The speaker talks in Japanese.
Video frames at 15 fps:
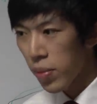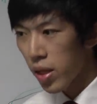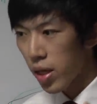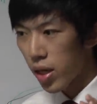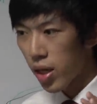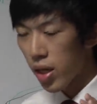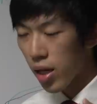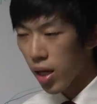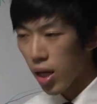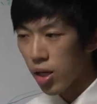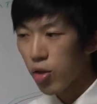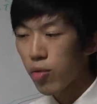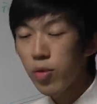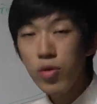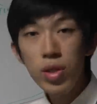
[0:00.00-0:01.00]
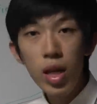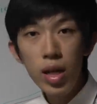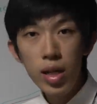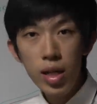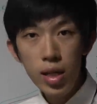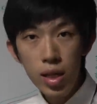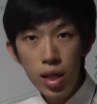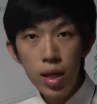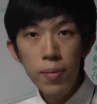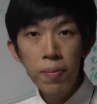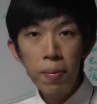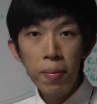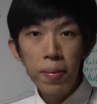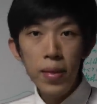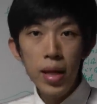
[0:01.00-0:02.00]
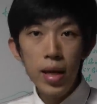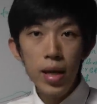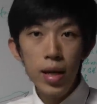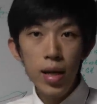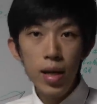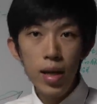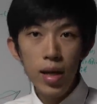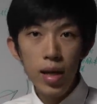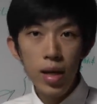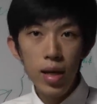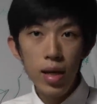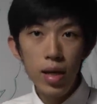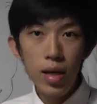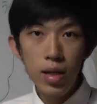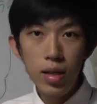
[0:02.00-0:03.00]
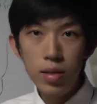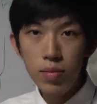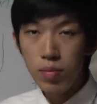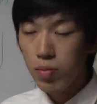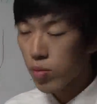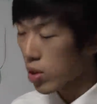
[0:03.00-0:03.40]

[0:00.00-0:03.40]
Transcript: えー、書き込みをされていてで、えー